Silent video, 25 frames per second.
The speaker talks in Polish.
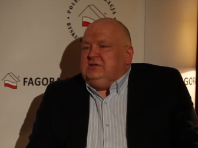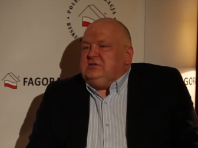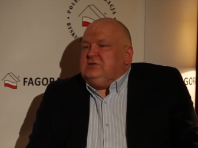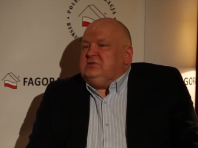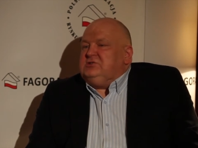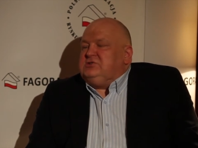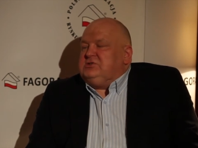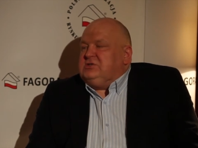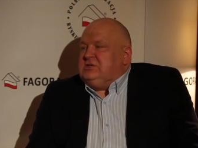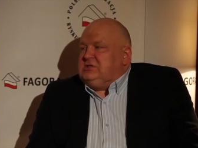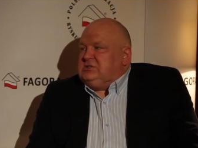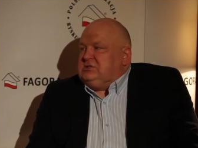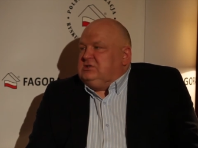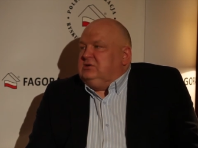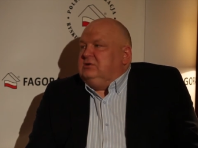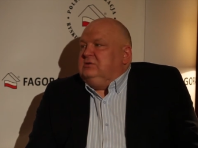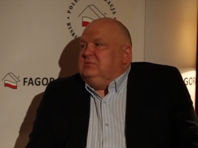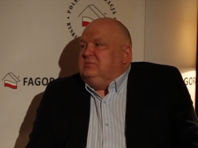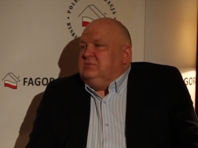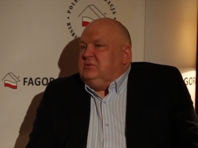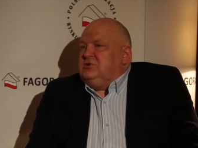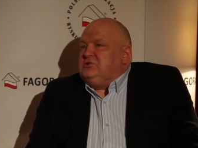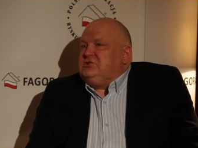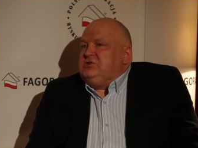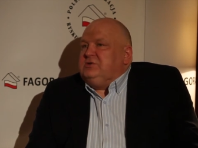wiedzieć, że
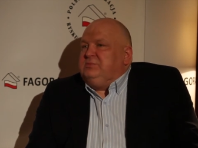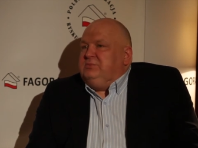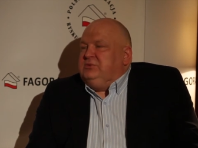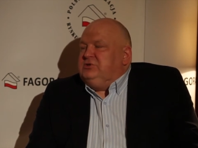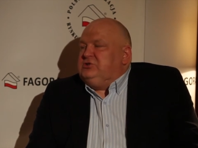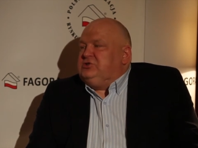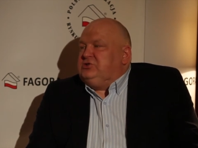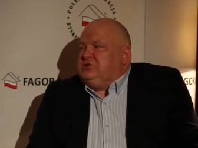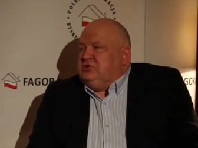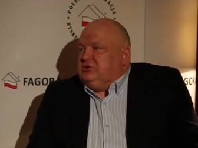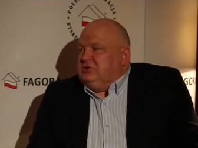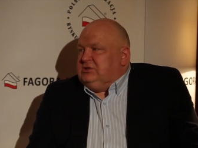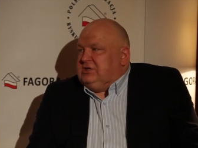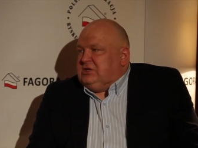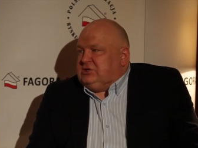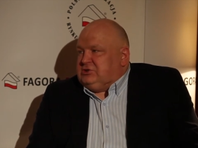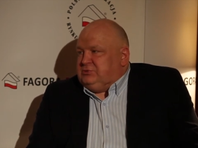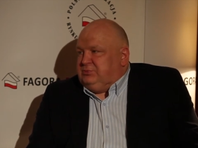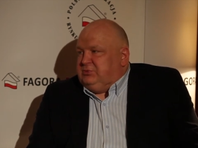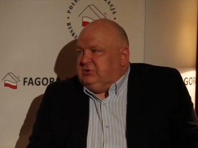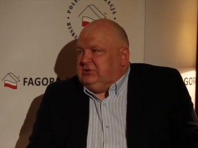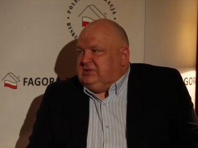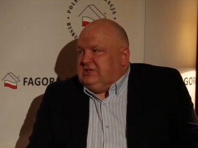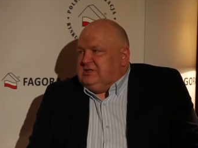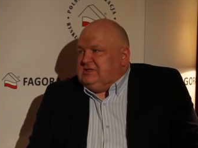jest to, może być to
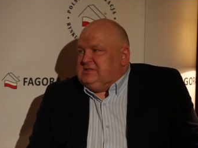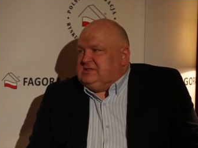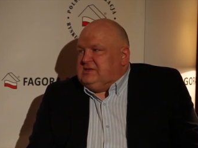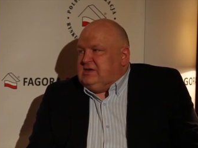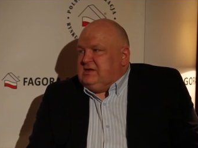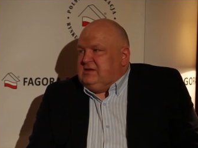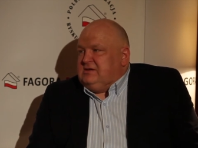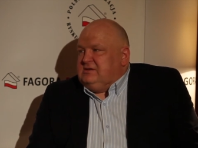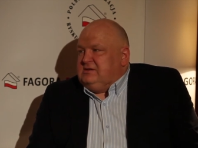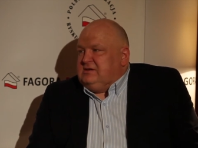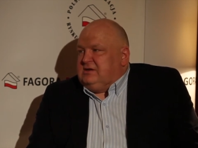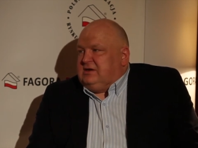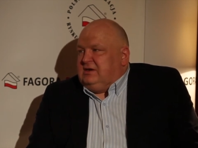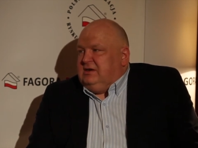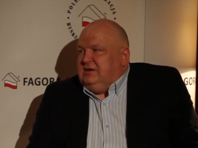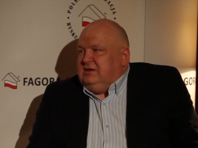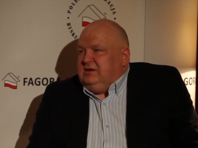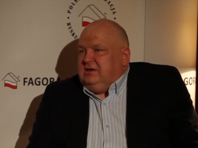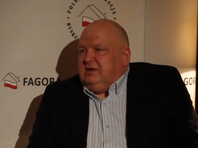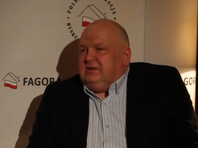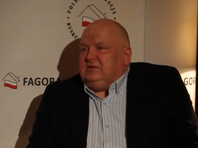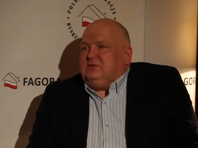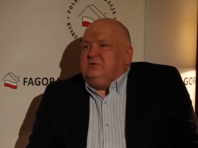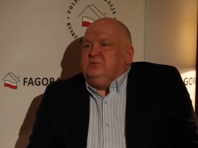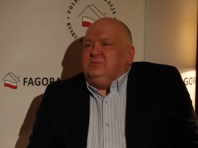nasz potencjalny
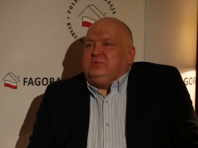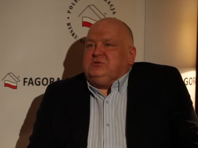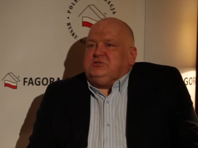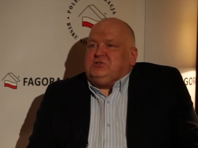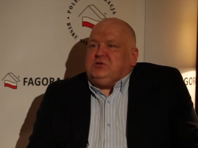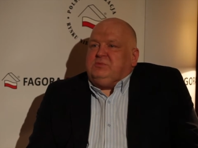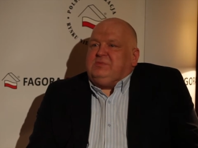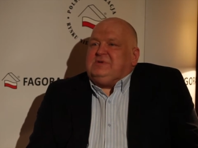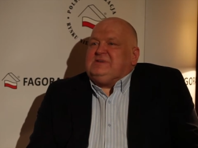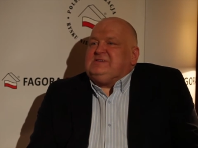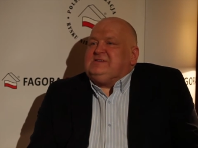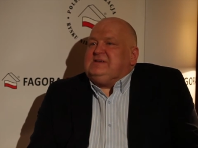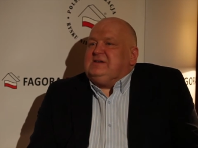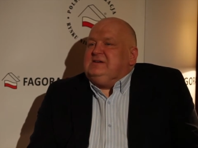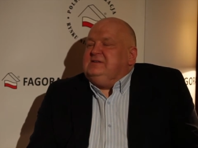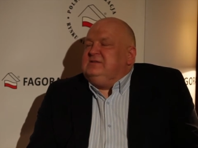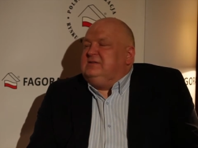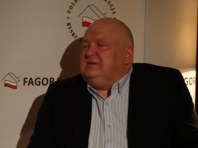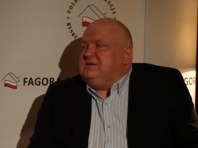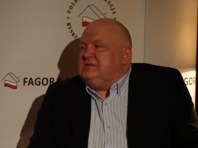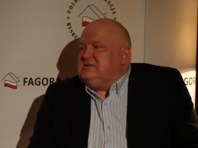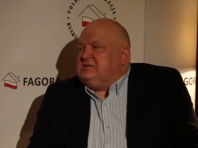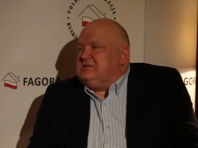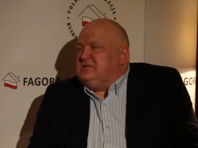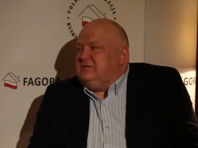klient lub osoba
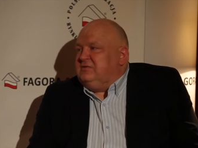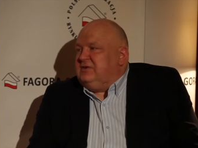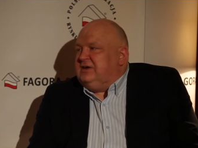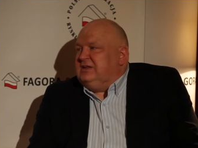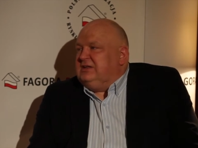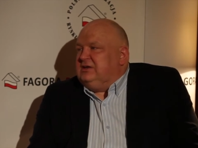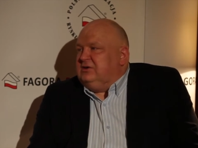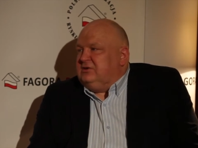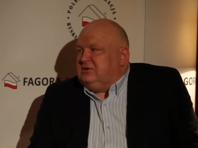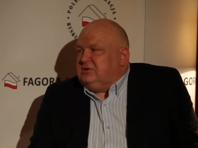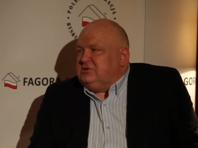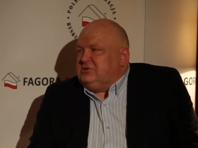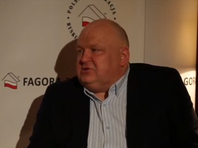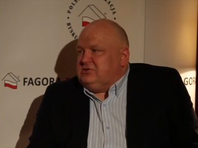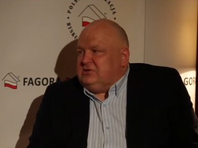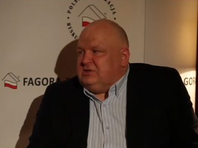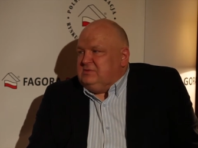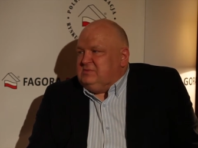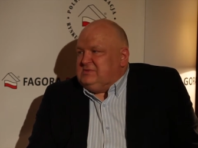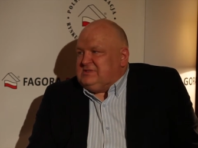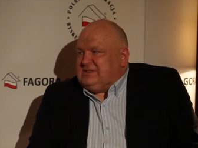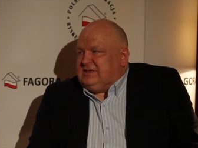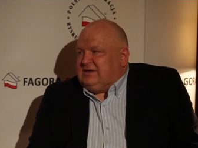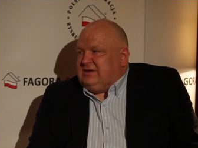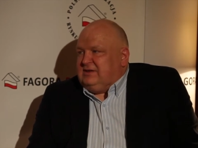zainteresowana
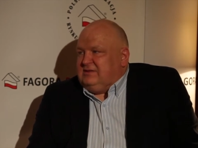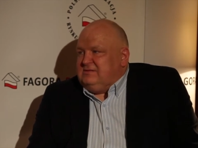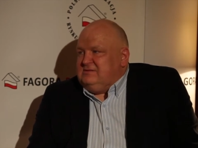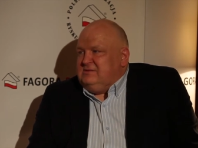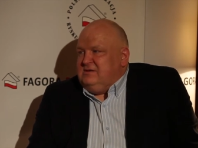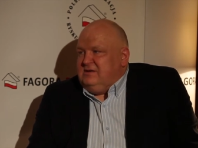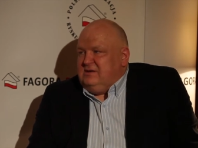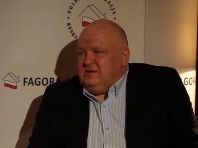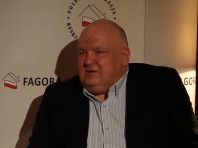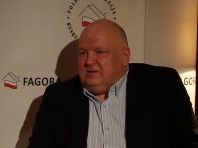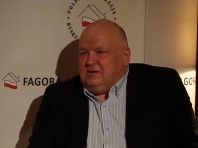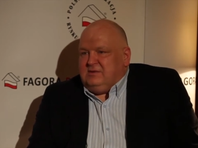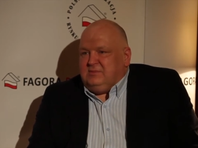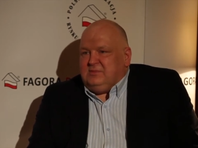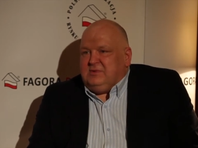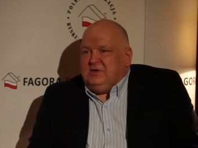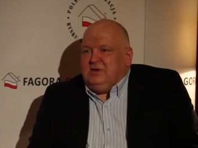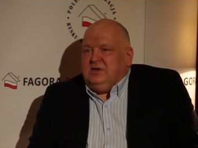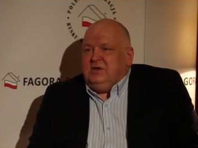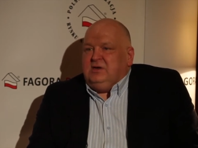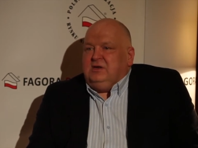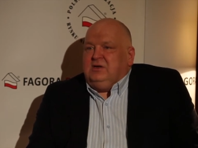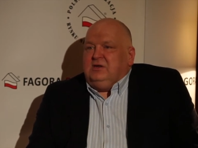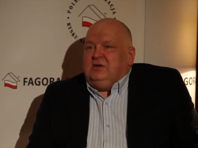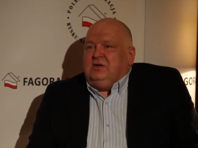określonym
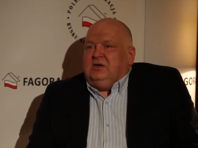zagadnieniem.